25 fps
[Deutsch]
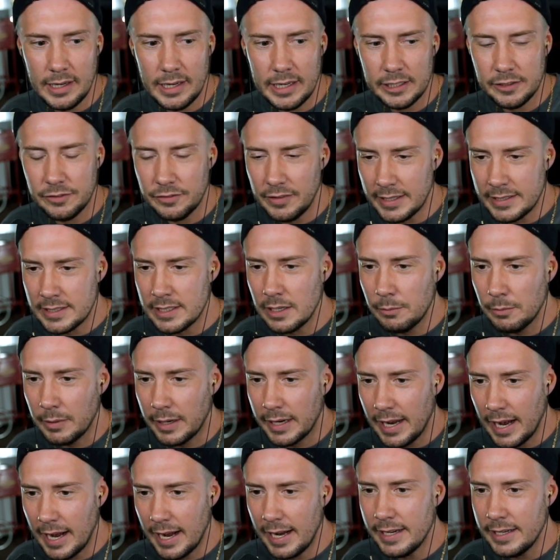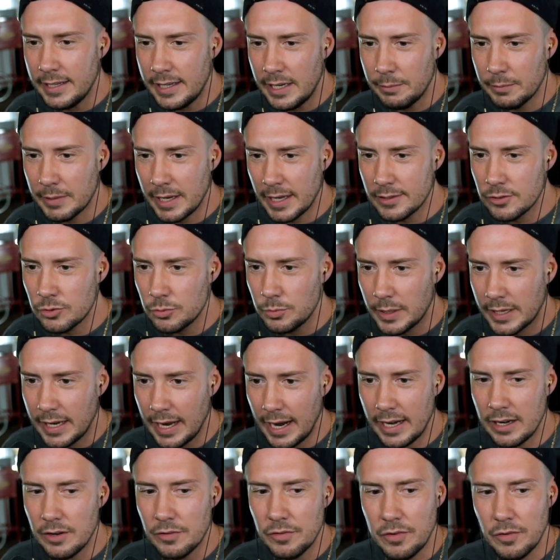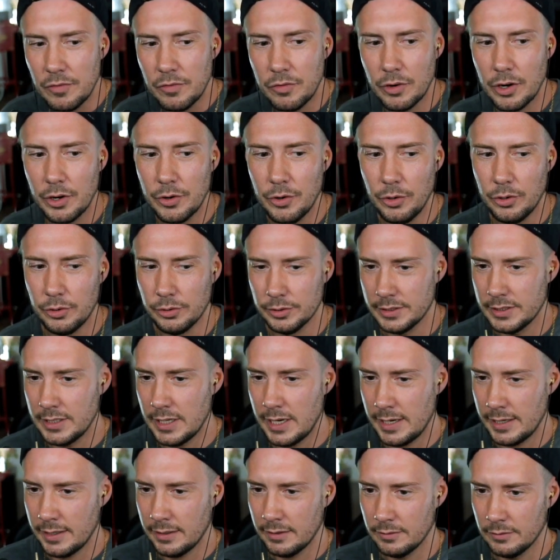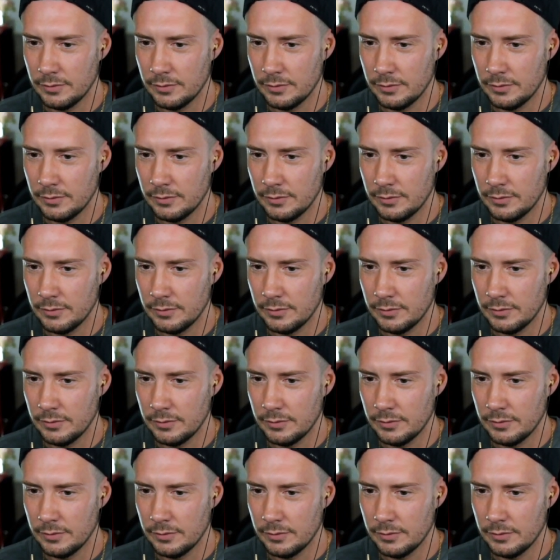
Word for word: ich wette, im realen Leben kannst du mir keine 500 Euro zeigen.